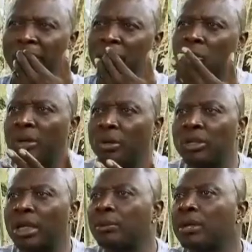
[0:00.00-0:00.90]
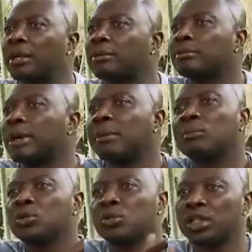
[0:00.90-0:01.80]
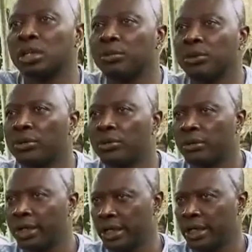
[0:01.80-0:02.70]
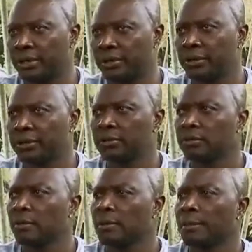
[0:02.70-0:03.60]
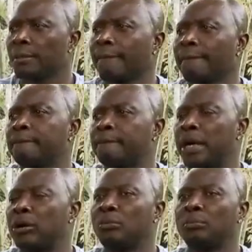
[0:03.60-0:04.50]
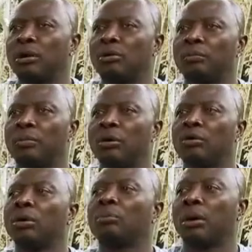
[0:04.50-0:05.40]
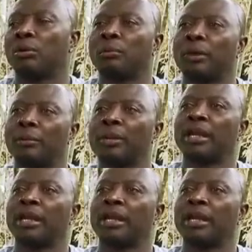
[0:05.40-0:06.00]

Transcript: pero no me acordaba porque hace mucho tiempo yo no lo veía. Pablo, Pablo, Pablo. Pablo para mí